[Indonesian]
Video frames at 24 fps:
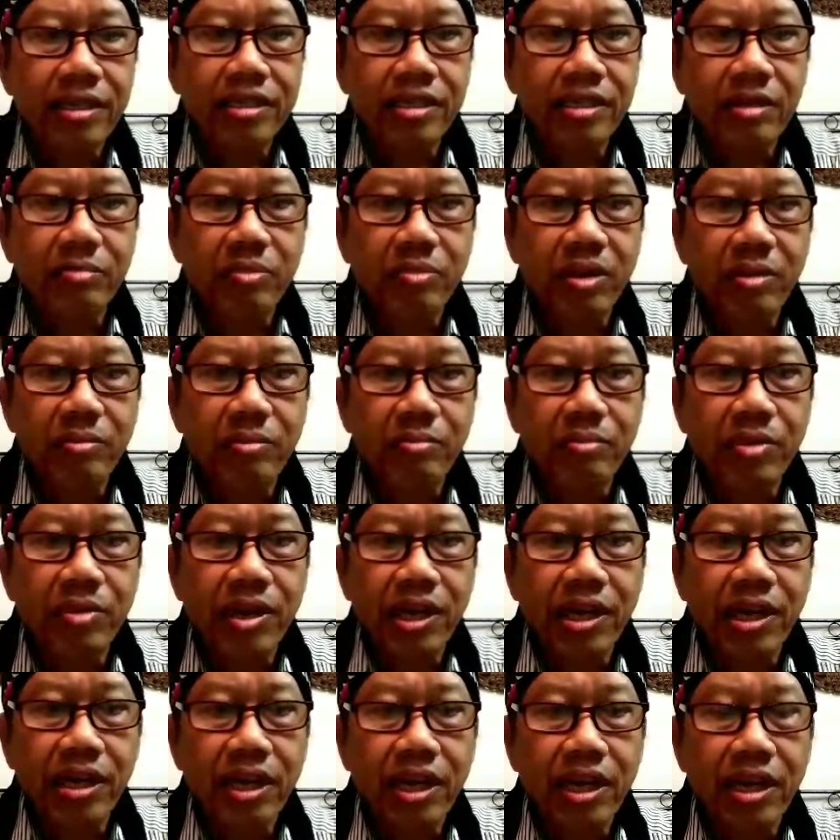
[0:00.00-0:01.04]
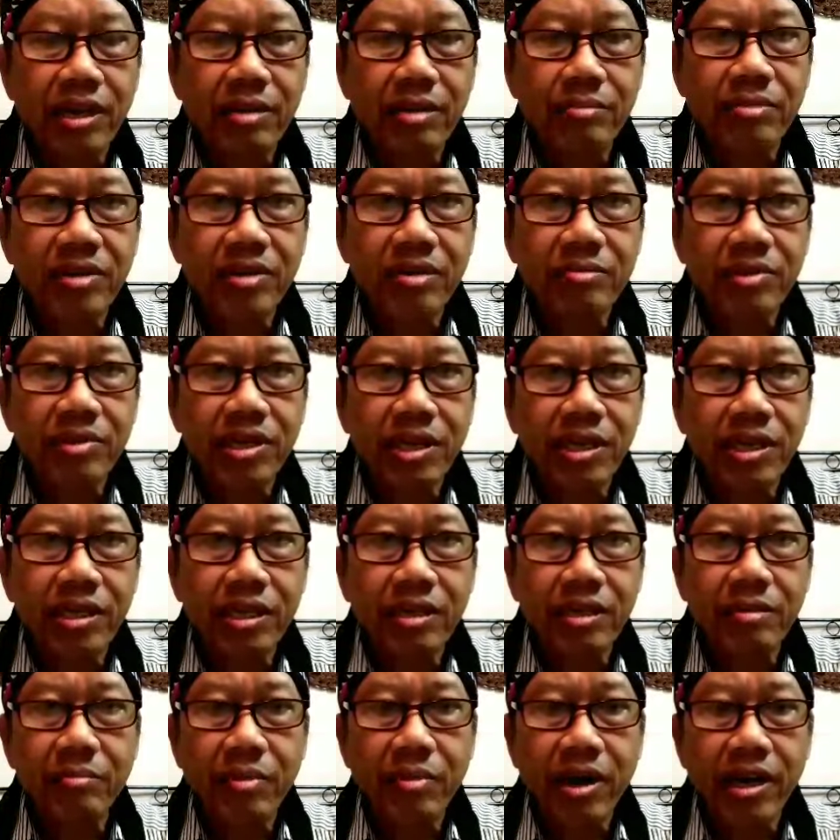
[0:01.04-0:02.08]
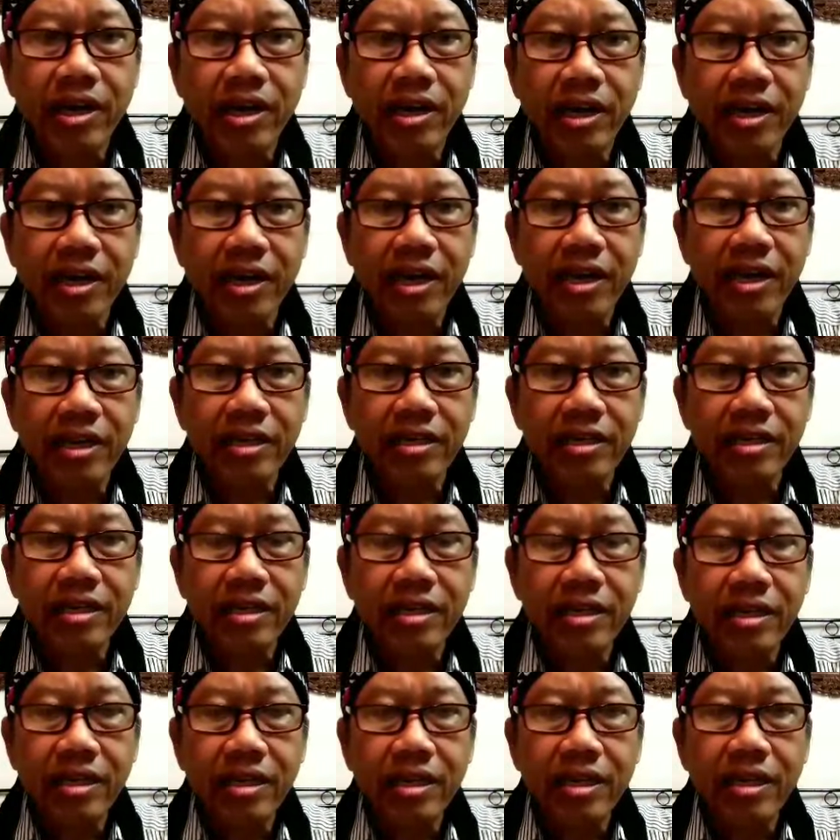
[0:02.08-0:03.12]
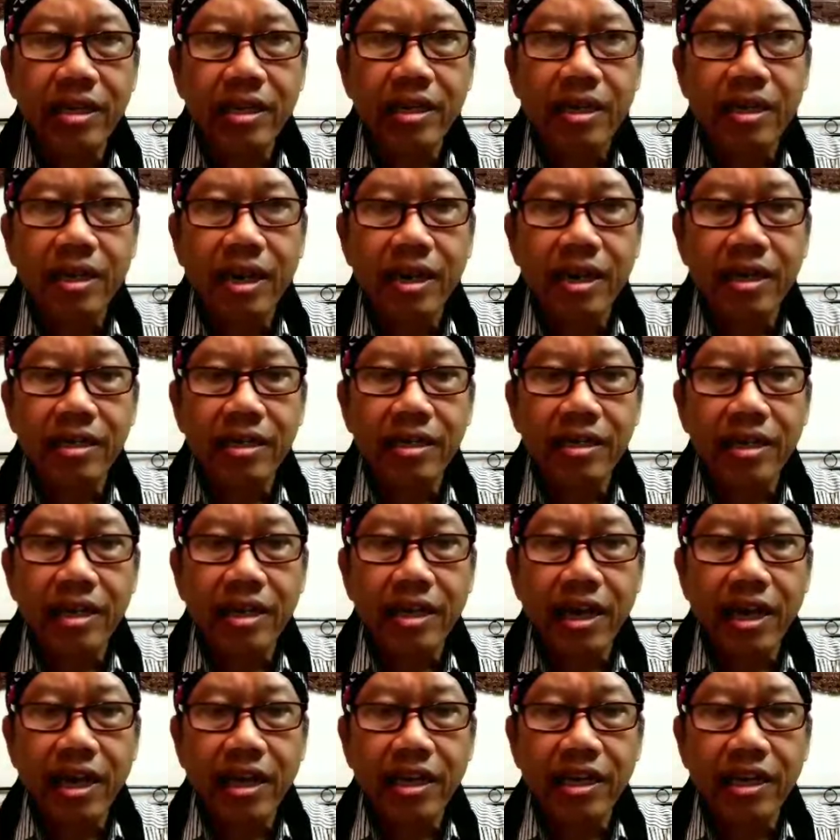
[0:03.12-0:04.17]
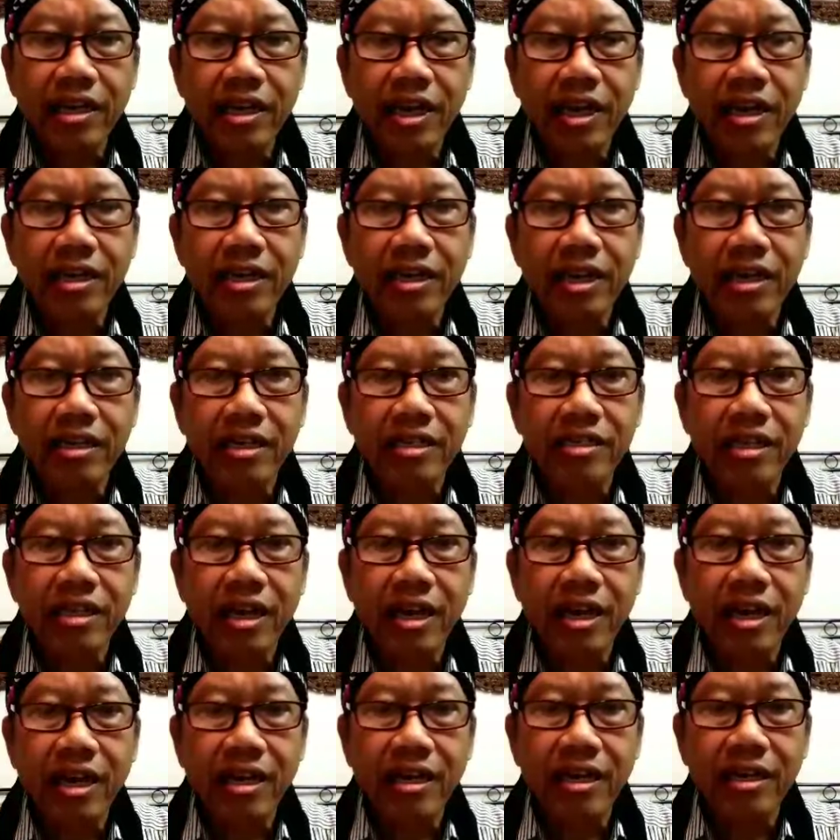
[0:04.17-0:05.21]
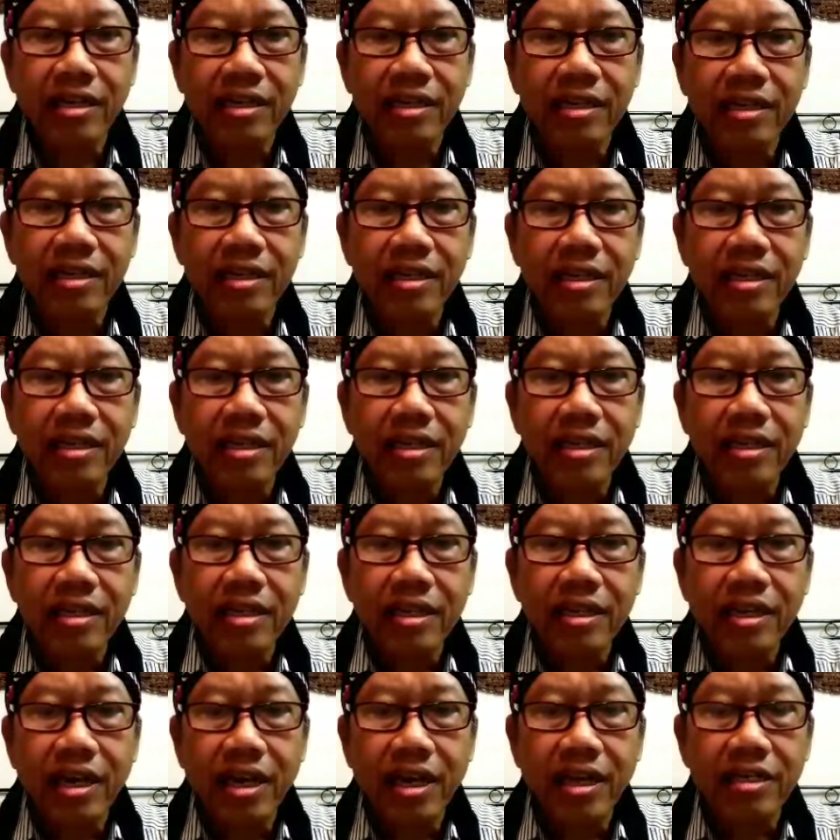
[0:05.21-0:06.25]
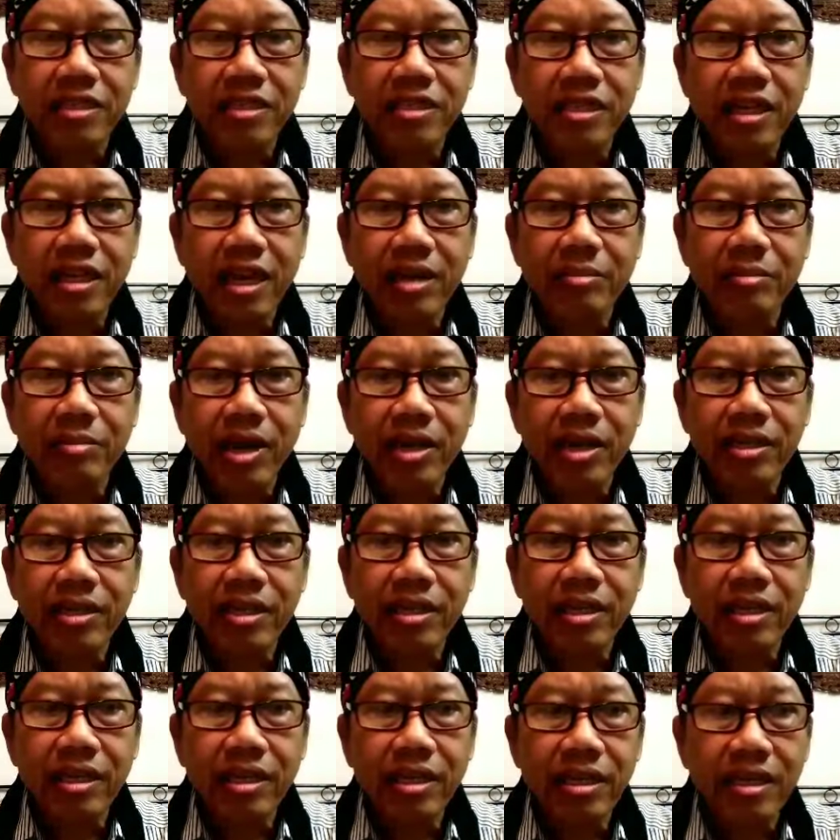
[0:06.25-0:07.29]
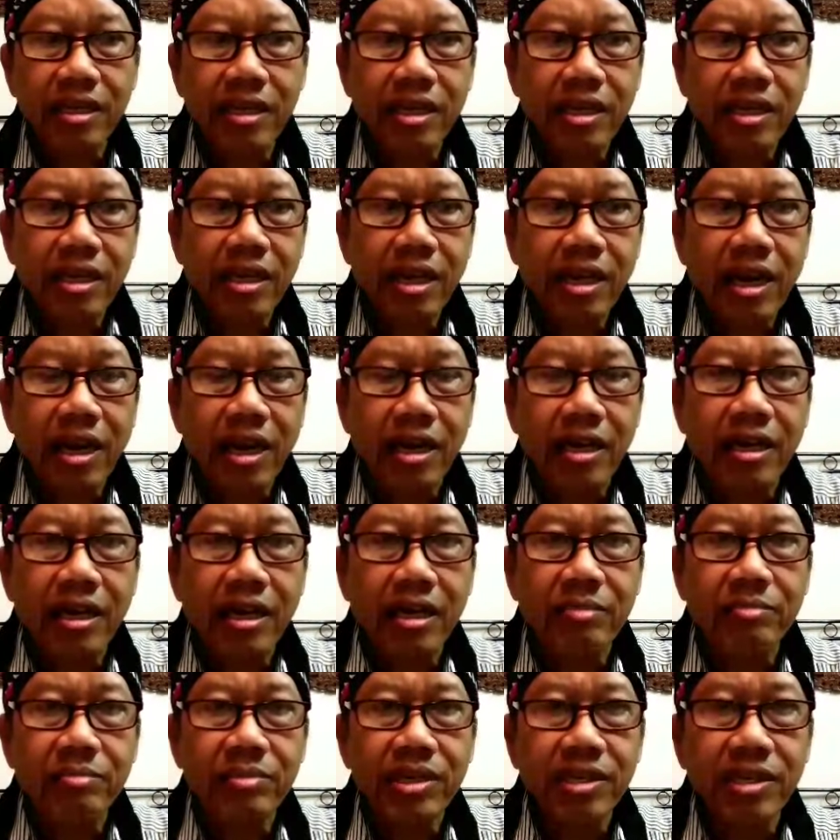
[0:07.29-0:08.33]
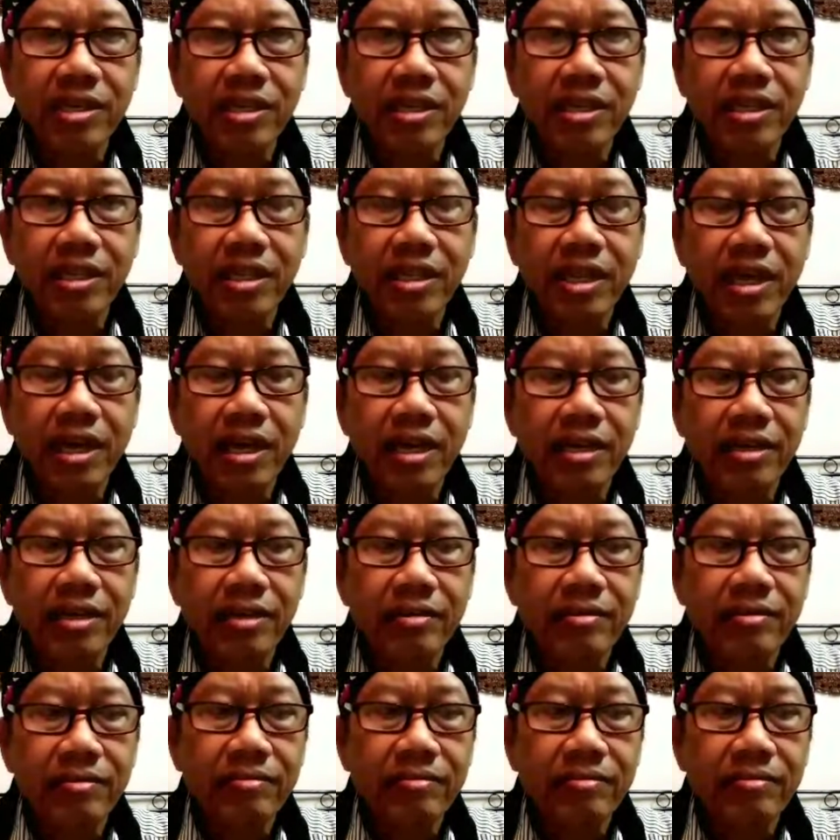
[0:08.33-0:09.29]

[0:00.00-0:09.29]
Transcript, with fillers: sebab mereka memiliki pandangan dan keyakinan yang salah, dan setelah mati akan menderita.